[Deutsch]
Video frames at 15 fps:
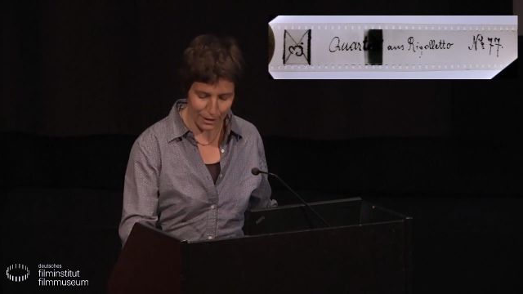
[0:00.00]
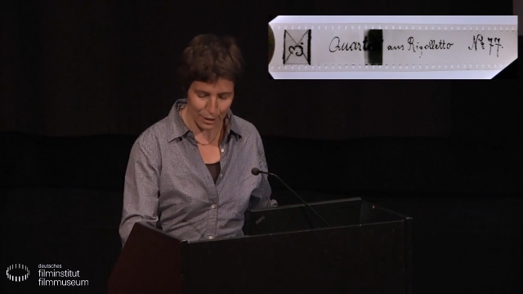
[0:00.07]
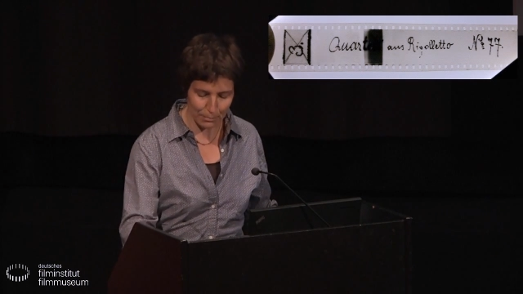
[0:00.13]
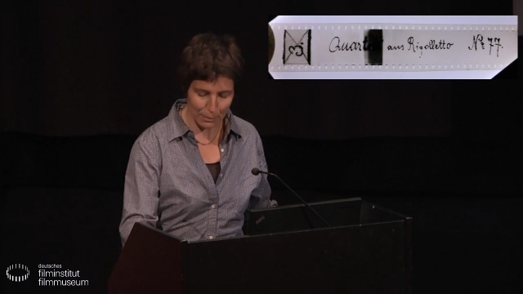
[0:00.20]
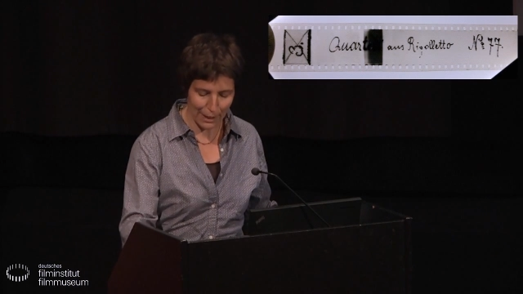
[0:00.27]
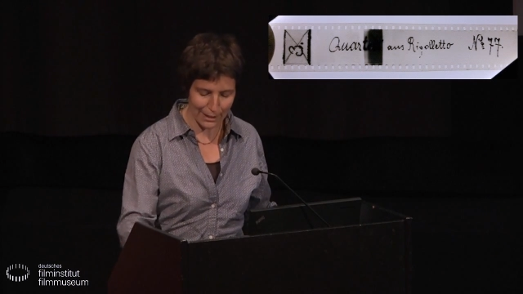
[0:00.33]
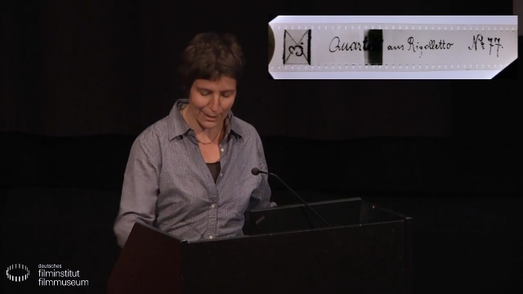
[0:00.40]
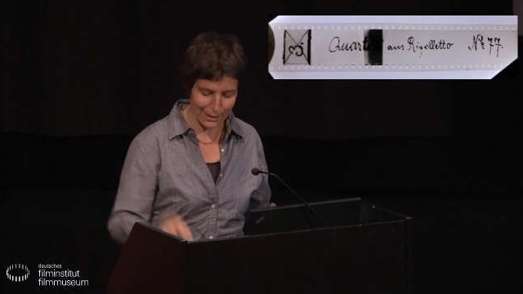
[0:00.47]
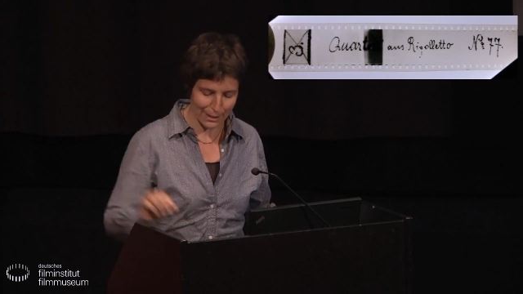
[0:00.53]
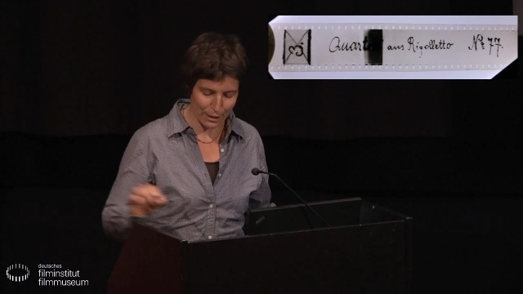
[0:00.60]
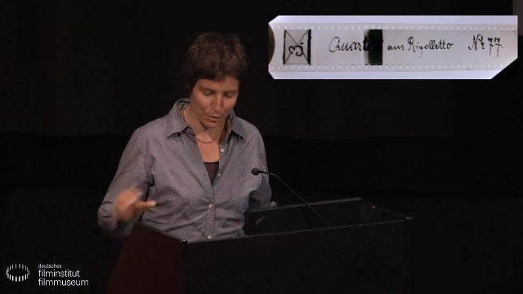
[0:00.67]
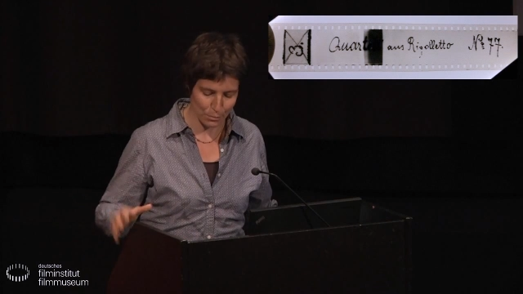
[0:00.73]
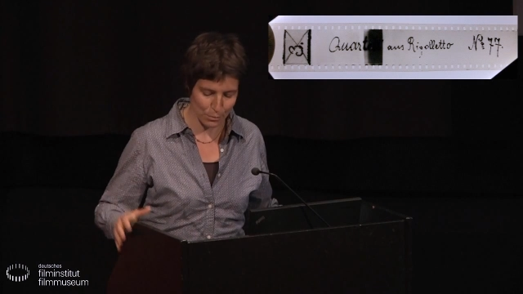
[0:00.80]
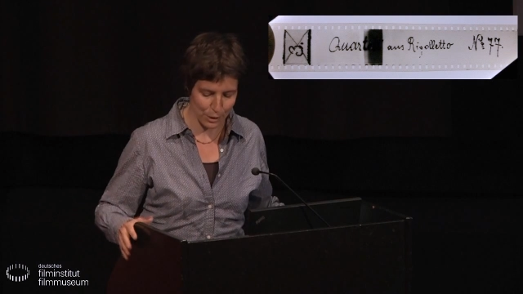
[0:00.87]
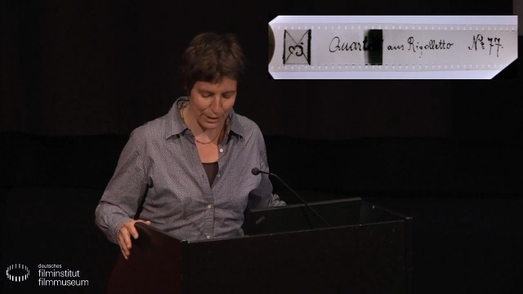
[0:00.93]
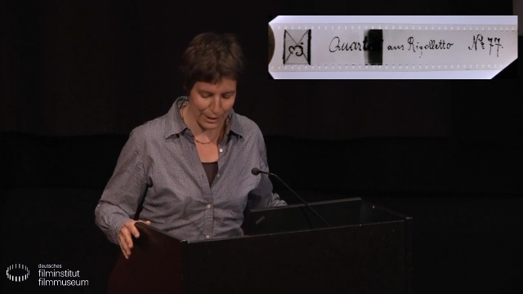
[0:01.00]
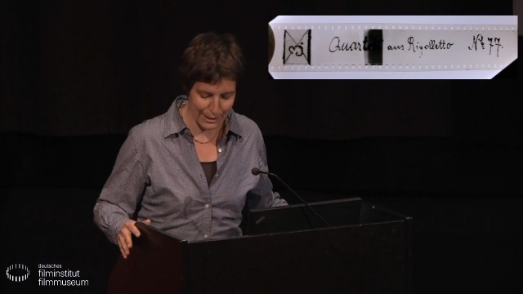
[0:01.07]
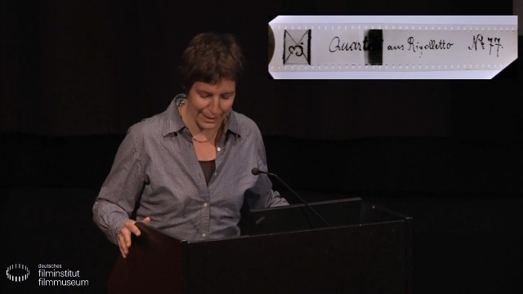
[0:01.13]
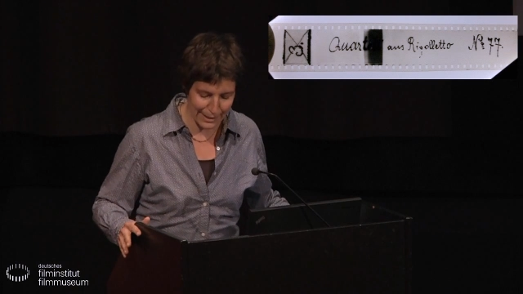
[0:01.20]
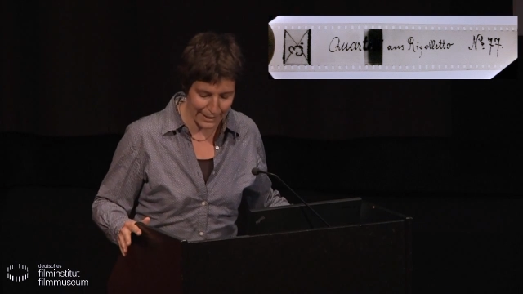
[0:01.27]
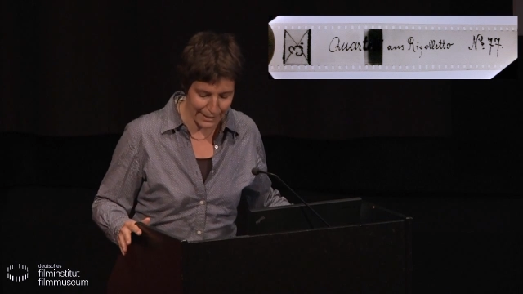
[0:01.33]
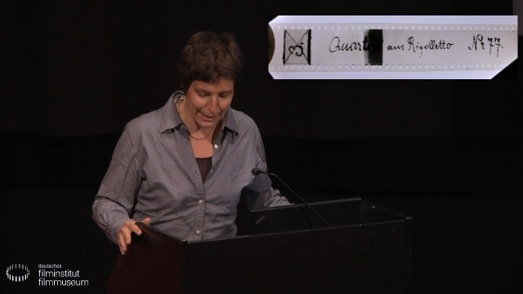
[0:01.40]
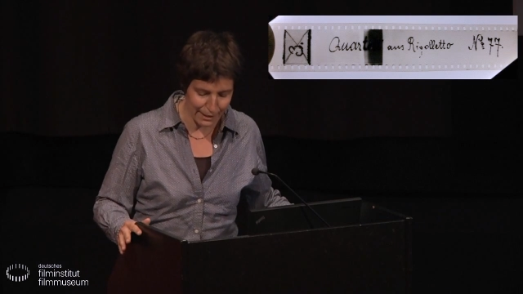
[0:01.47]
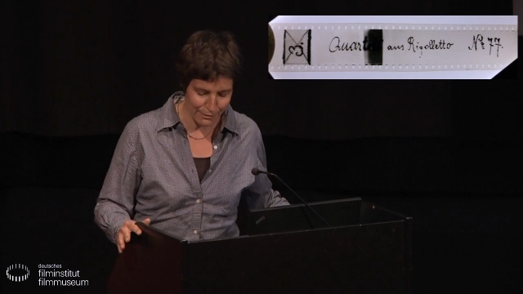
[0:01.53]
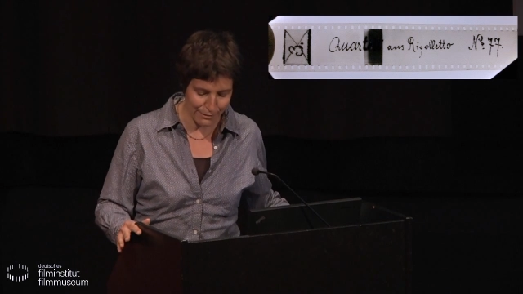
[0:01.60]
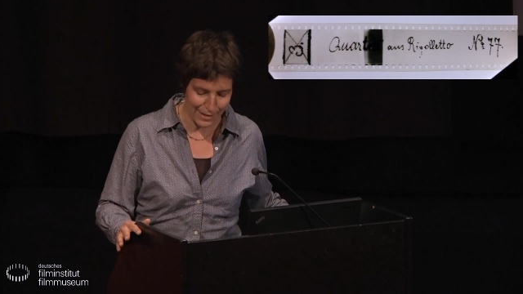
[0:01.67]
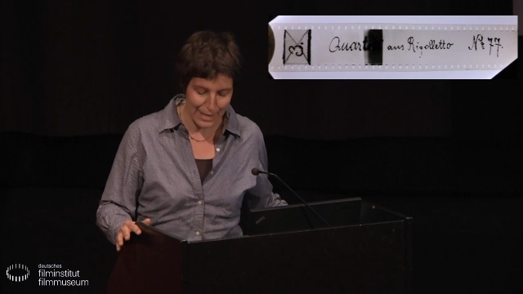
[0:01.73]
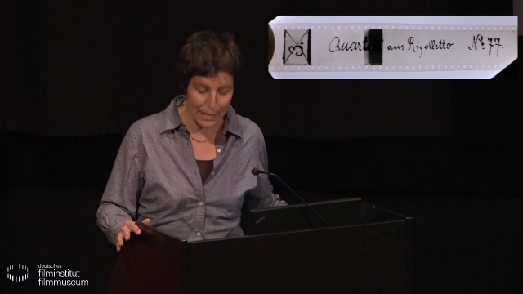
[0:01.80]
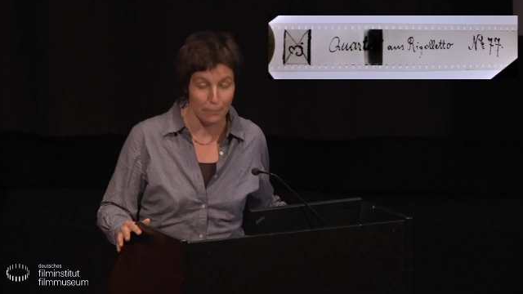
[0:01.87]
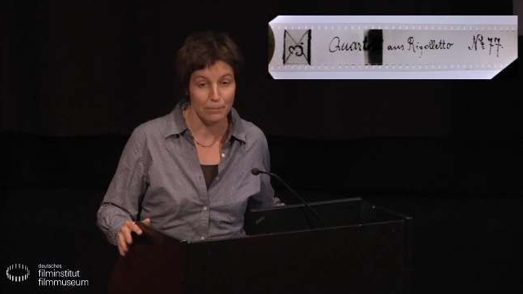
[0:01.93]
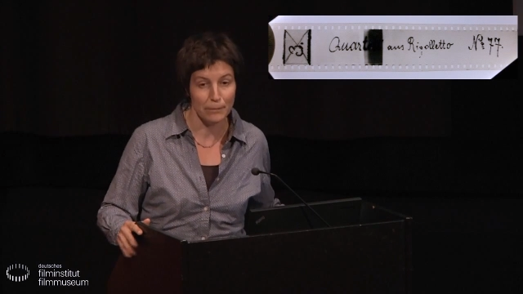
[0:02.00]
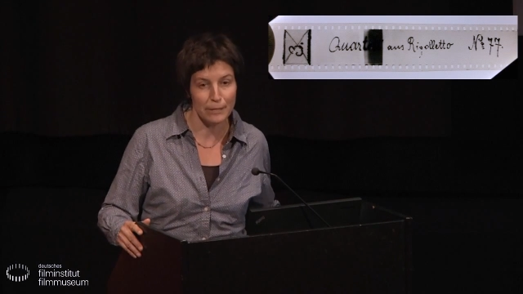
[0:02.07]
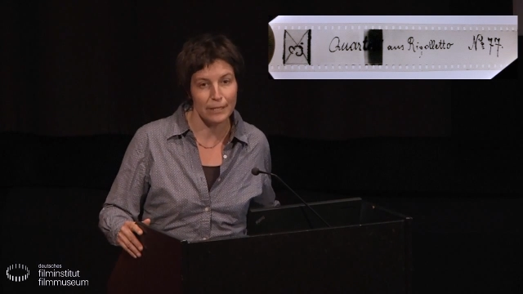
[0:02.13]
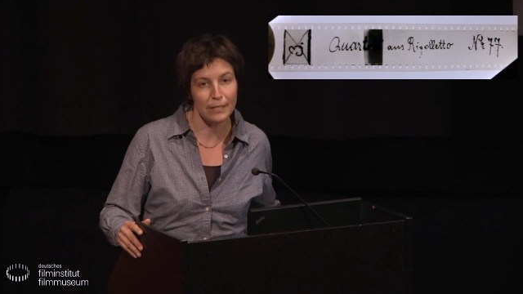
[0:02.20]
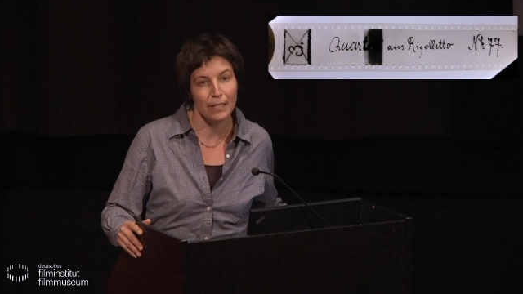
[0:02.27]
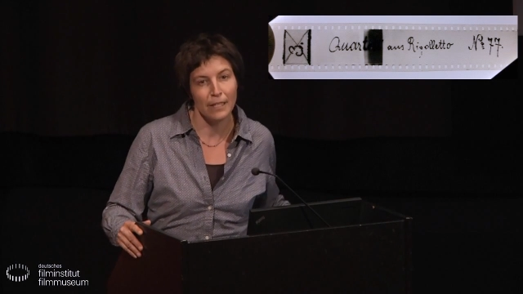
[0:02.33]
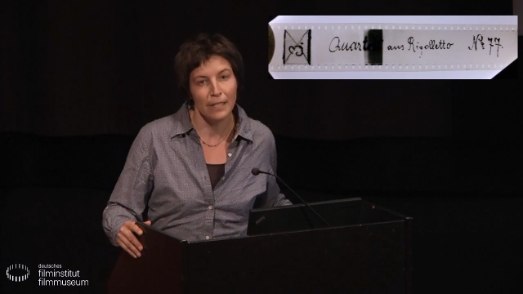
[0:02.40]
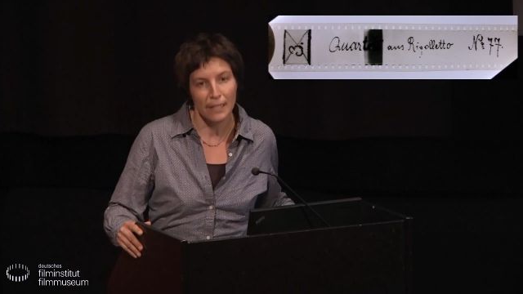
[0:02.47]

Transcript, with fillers: sprechender und musizierender Films,